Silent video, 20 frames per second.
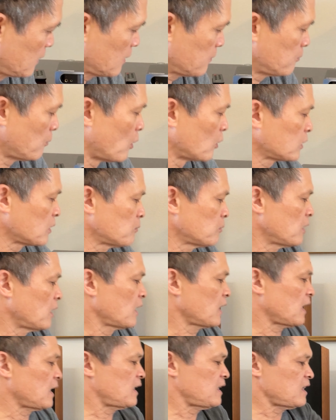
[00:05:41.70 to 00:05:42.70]
một trong
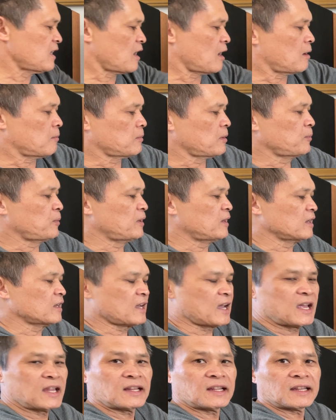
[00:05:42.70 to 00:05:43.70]
những cái lý do mà Peter
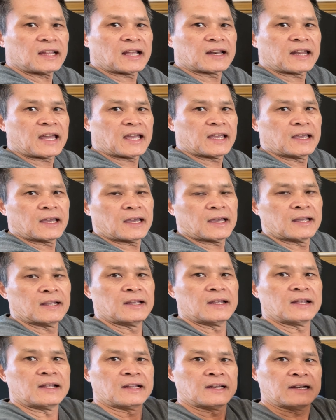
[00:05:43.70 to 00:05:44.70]
kết cái thằng này á
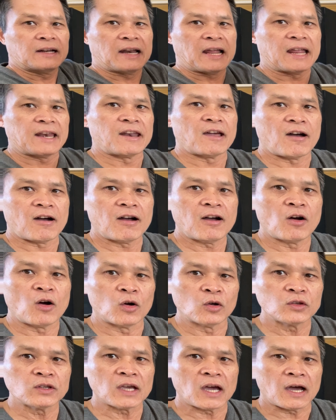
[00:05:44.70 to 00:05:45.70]
là nó
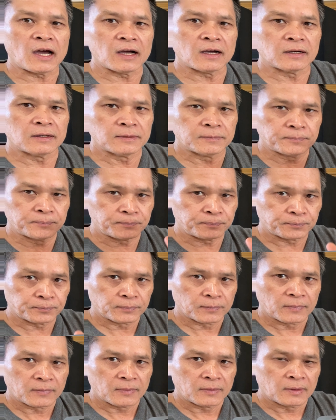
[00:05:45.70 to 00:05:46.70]
hỗ trợ
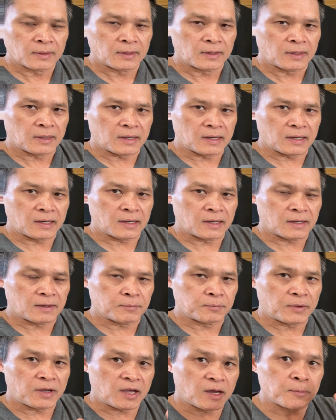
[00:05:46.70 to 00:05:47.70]

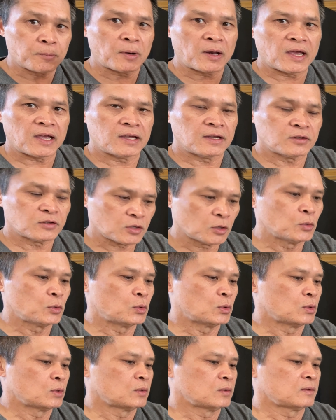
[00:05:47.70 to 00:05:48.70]
uh, AirPlay 2 uh,
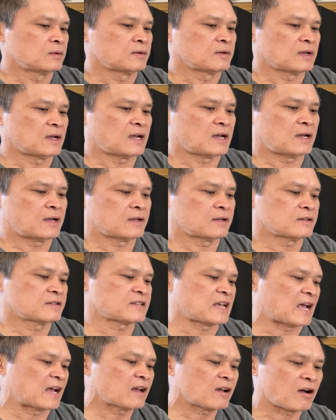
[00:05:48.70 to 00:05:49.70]
à,
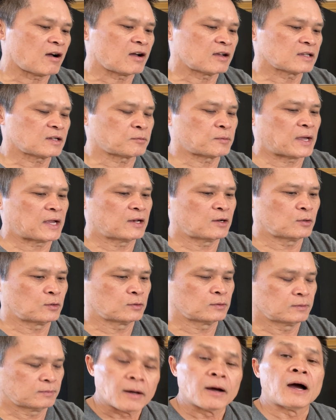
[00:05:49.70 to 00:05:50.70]
sẵn có trong này luôn
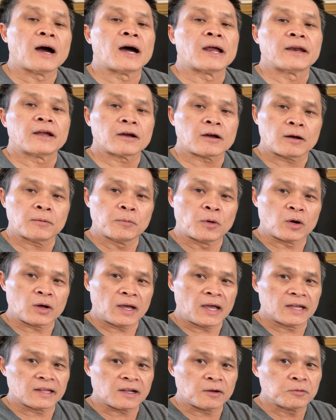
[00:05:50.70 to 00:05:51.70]
à, nó có một cái
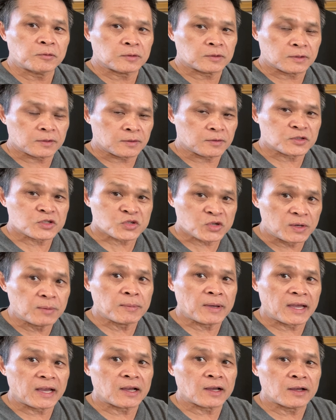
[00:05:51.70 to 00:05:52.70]
hệ thống
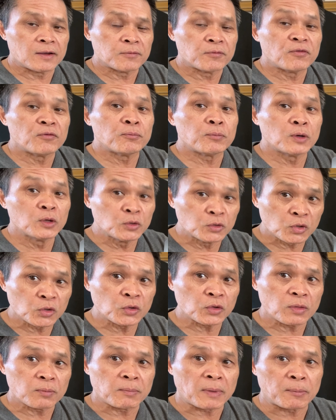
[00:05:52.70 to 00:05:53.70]
streaming
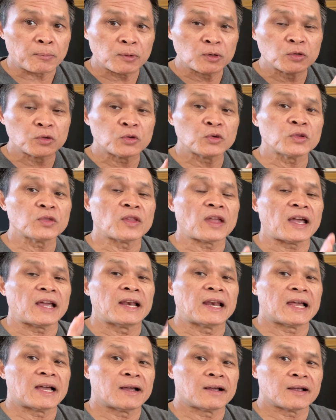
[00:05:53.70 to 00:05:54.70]
Bluetooth mà Bluetooth này
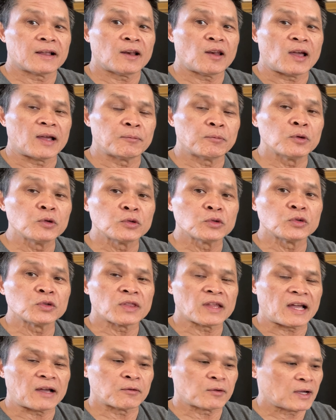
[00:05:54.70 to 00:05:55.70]
là cái loại Bluetooth
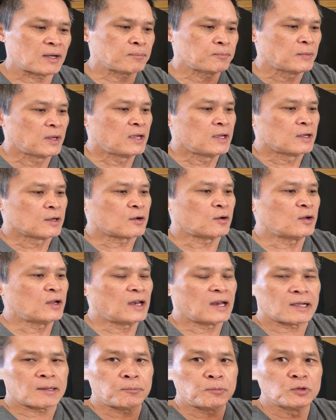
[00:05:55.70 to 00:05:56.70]
cao cấp có nghĩa
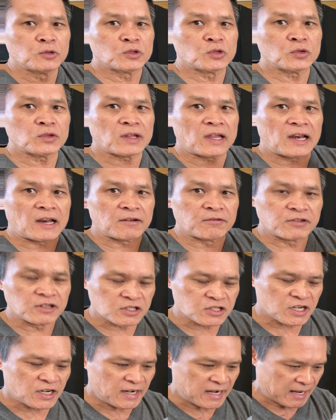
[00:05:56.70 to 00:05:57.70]
là cái Bluetooth này là
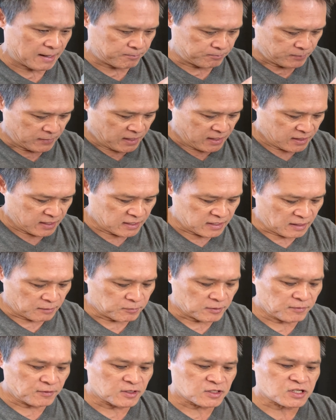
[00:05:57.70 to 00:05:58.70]
version 5 thì trong
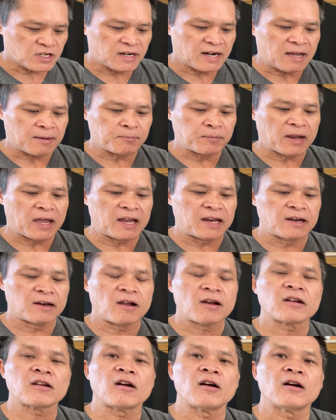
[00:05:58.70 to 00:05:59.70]
cái version 5 này
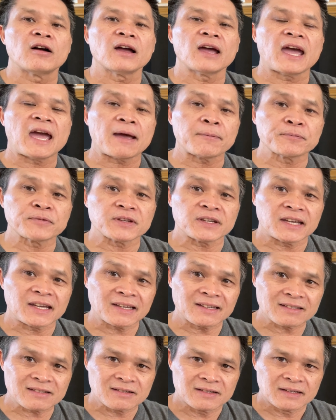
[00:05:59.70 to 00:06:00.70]
nó có
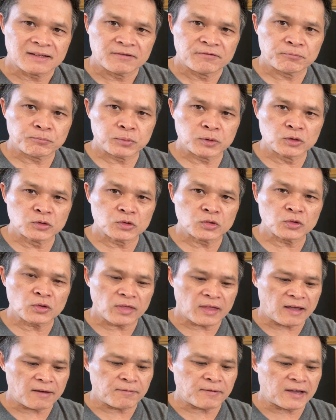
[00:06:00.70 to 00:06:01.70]
aptX Bluetooth
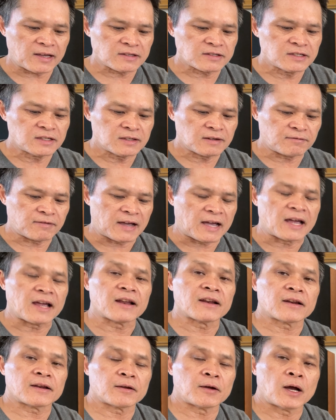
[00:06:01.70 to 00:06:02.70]
FX
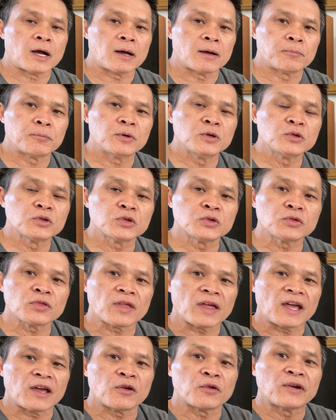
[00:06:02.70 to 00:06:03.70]
và uh,
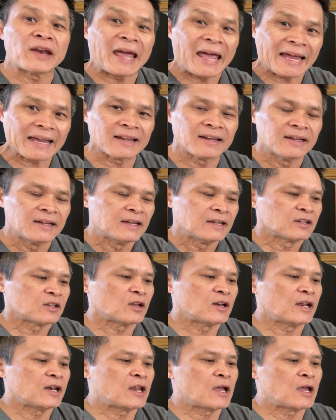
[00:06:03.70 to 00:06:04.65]
Bluetooth LDAC cho nên